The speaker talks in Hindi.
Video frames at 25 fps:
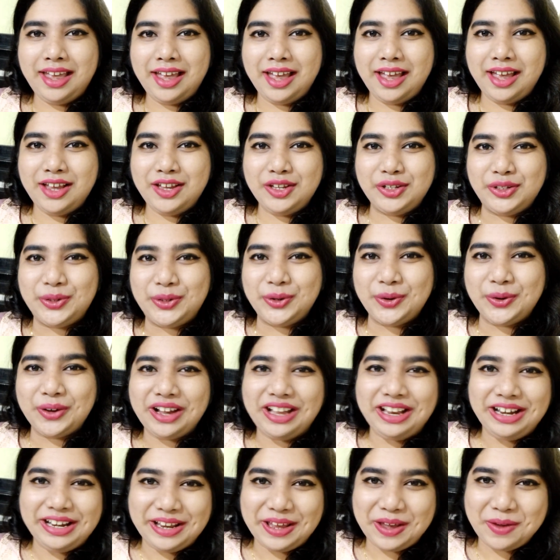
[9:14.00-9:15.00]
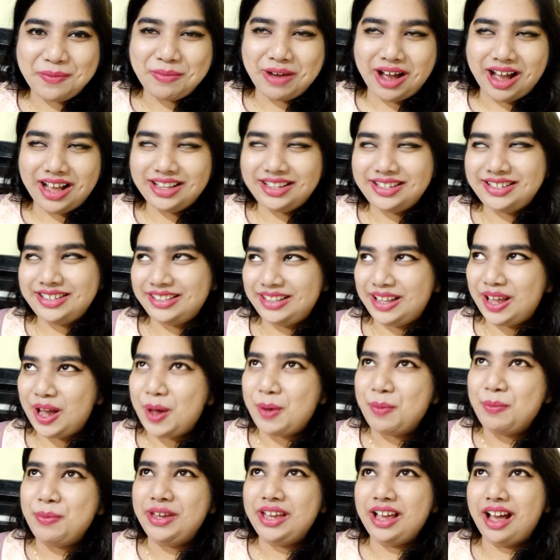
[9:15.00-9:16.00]
hey गाइस तो कल के बाद सीधा
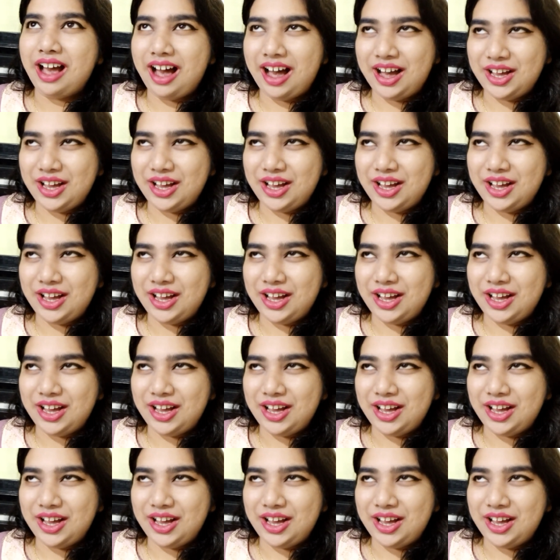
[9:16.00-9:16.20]
अभी